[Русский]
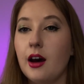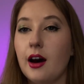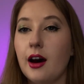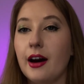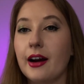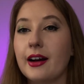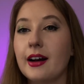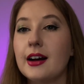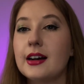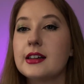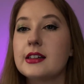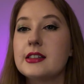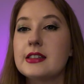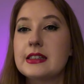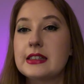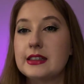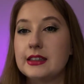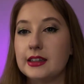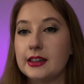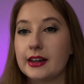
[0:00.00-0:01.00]
а как
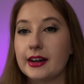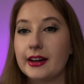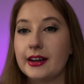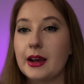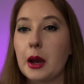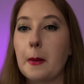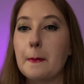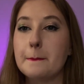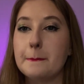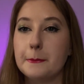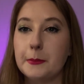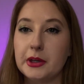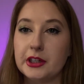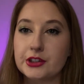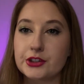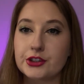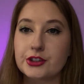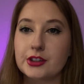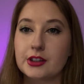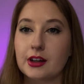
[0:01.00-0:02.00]
серая
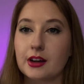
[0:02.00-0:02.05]
мышь.